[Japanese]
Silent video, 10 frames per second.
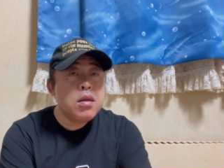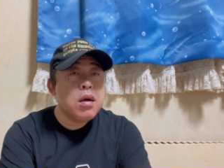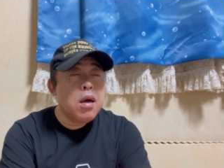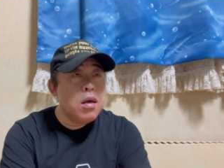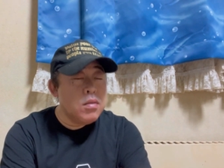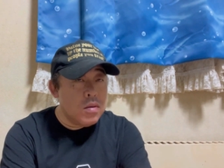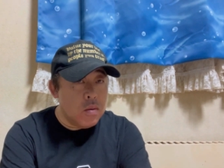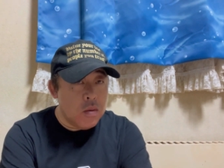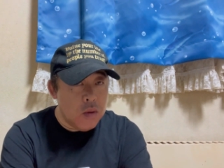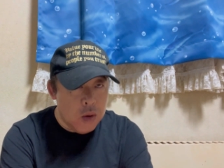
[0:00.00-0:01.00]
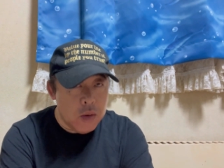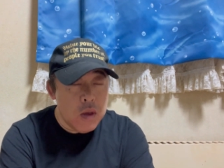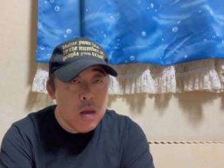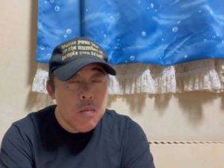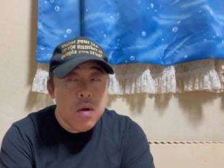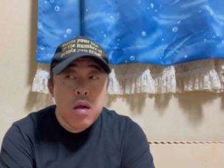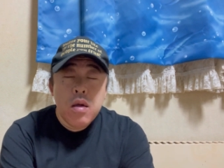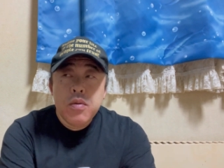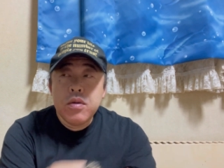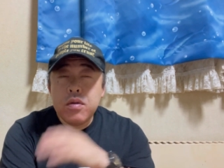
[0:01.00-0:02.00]
な感想をまあ
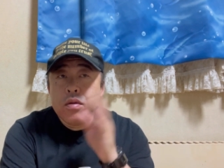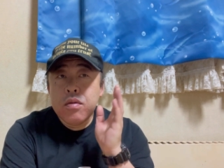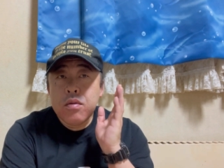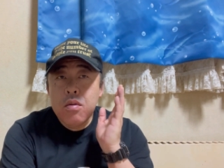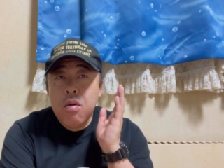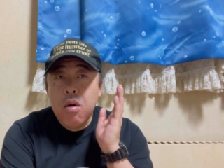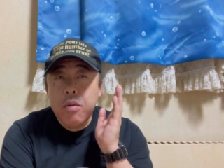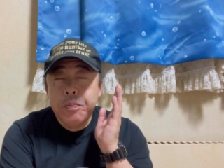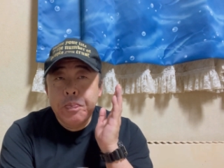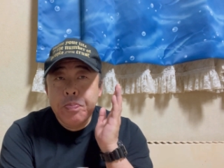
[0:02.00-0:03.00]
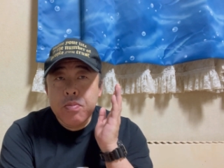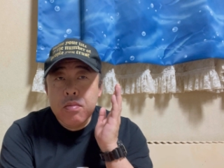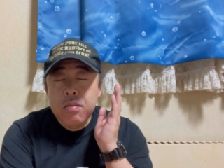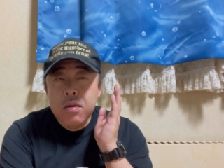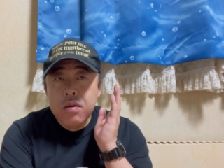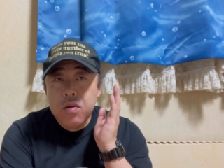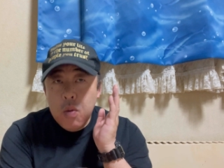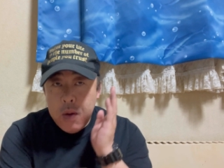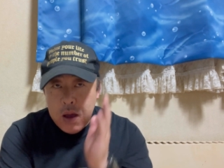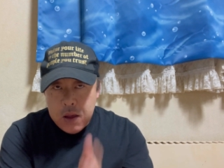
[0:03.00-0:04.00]
普通の
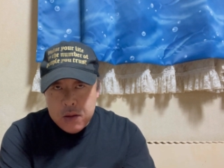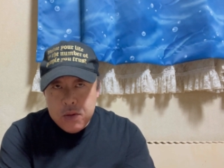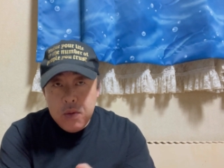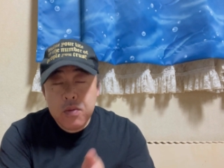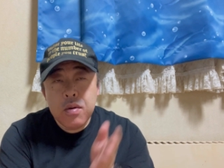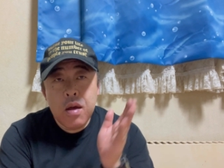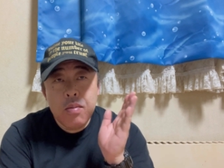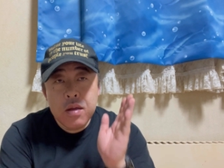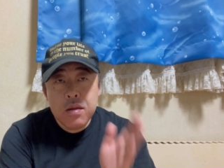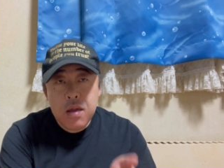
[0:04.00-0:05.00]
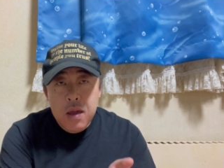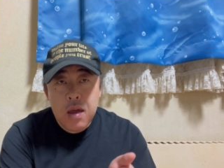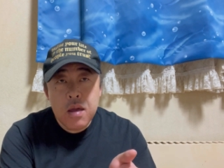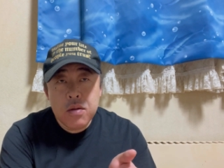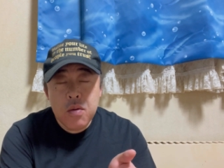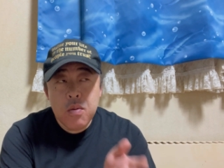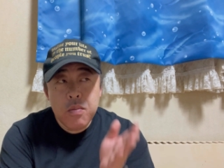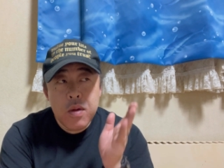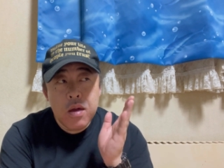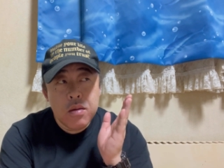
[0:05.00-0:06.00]
そばと比べてど
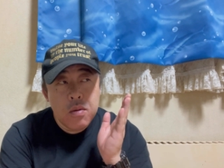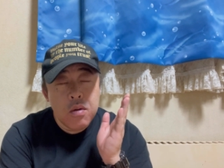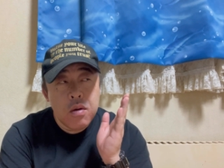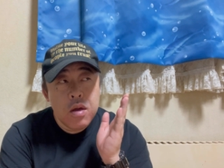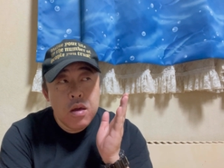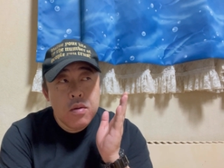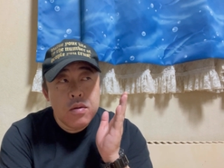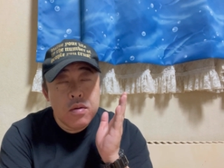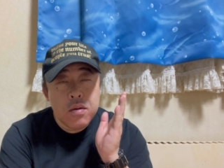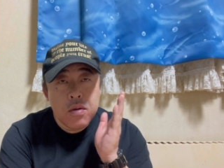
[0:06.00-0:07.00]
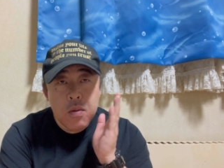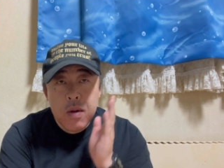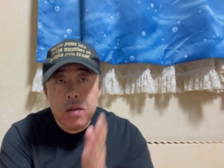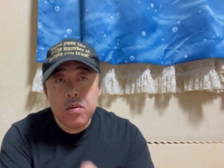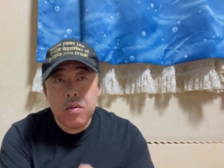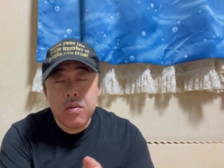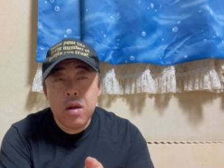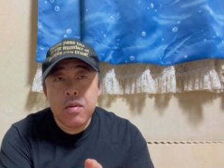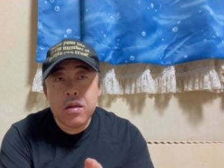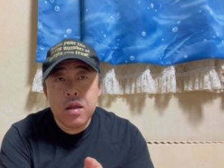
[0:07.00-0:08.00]
ん兵衛の普通のそばと比
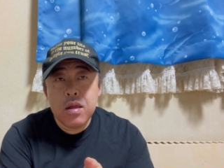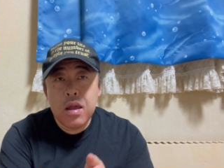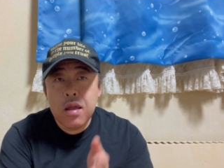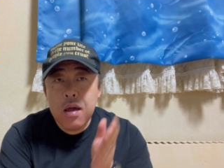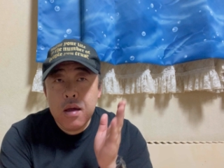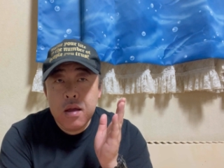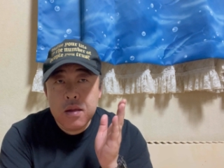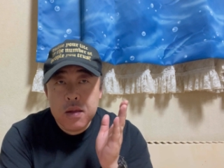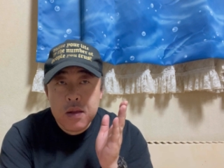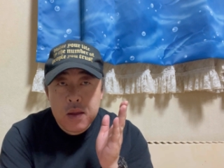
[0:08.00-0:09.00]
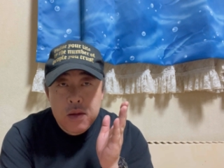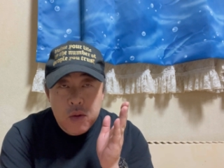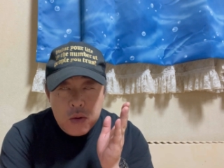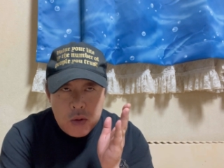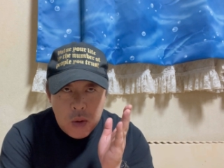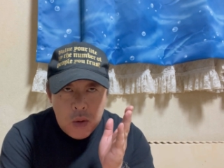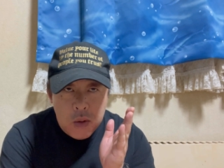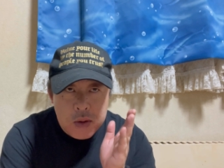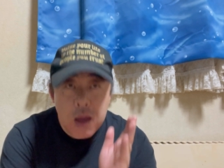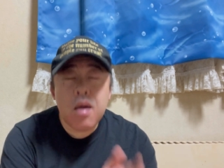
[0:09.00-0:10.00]
べて値段が少々
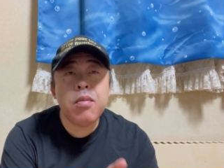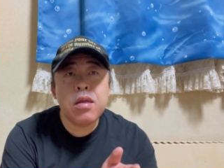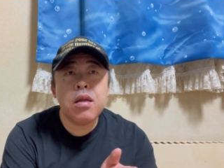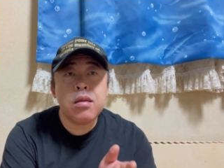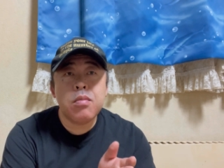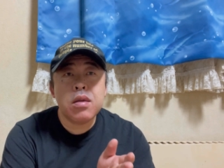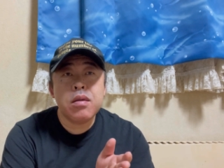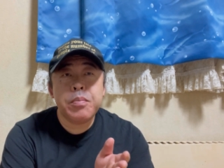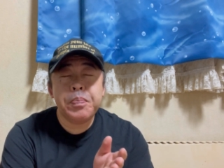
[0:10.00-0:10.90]
お高めになってます